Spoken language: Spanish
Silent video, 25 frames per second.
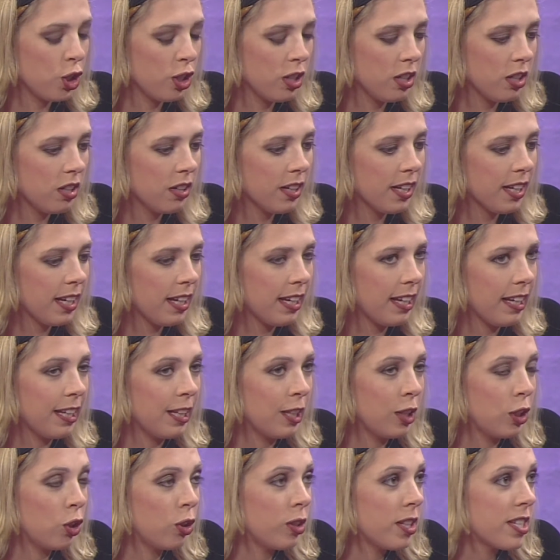yo digo
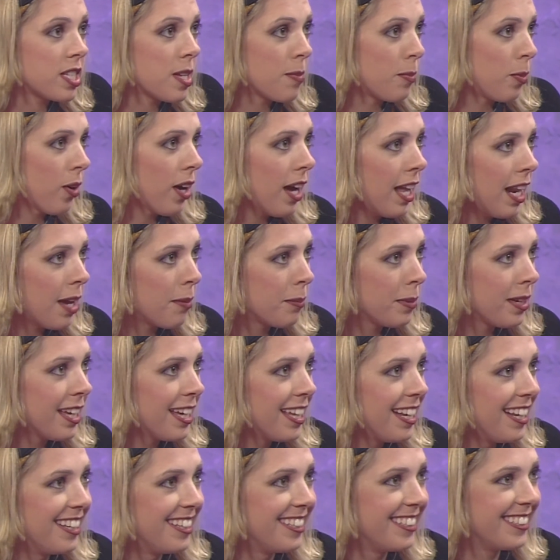que donde se ponga la
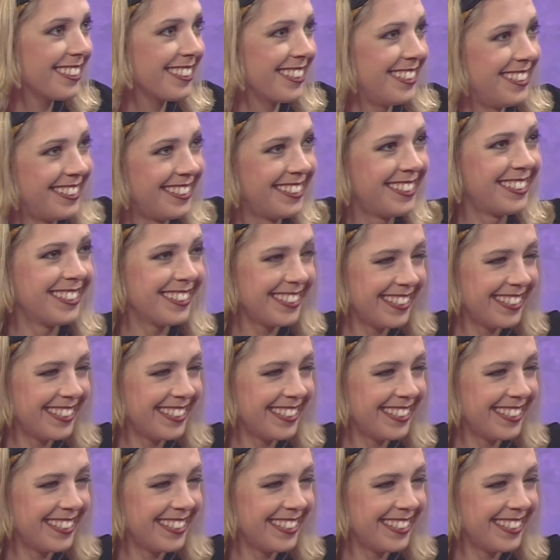miel. ¿Ah, sí?